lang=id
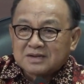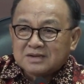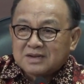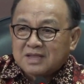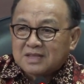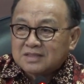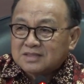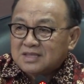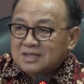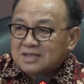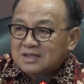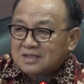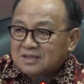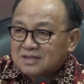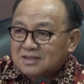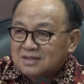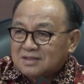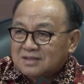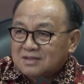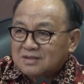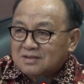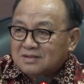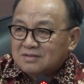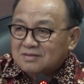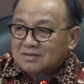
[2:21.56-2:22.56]
nanti
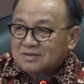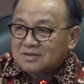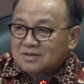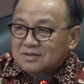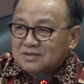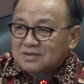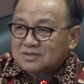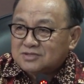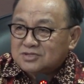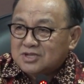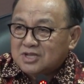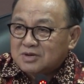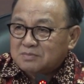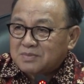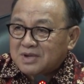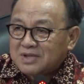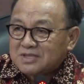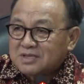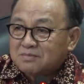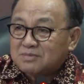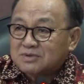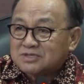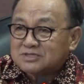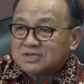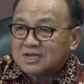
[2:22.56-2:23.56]

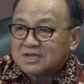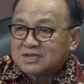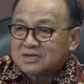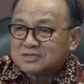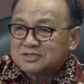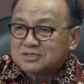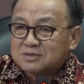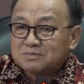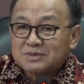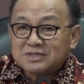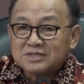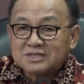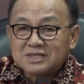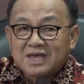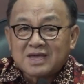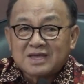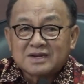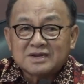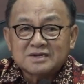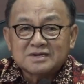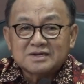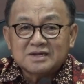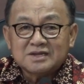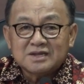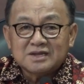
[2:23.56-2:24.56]
silvanya besar
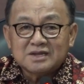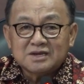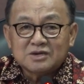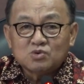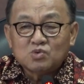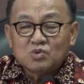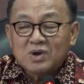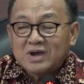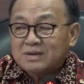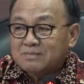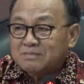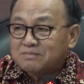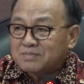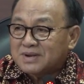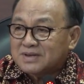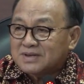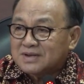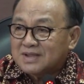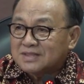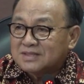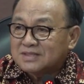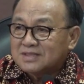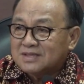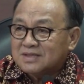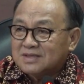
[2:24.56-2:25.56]
sementara di 24
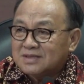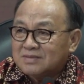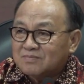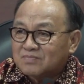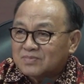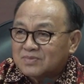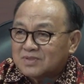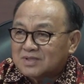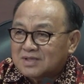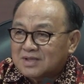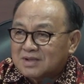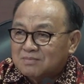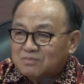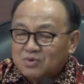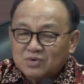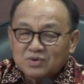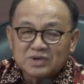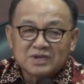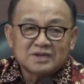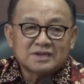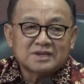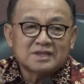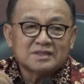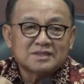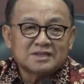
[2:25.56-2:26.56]
nanti
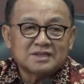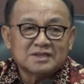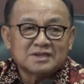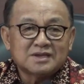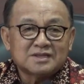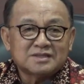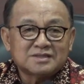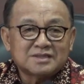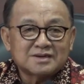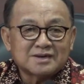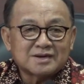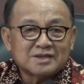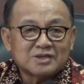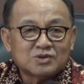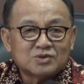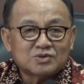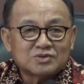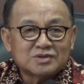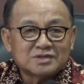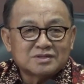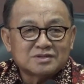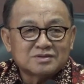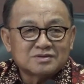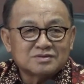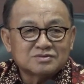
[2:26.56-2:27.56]
kemungkinan 3 triliun
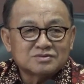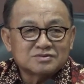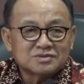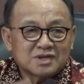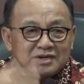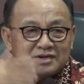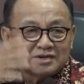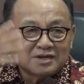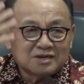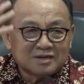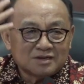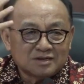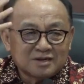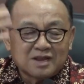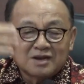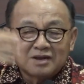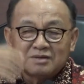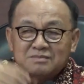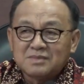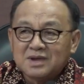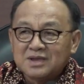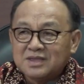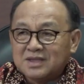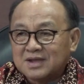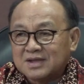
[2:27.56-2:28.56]
itu sudah di
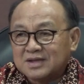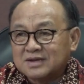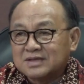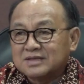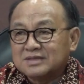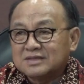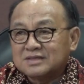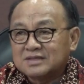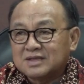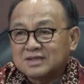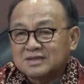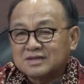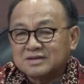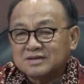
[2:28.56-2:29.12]
dalam bayangan kita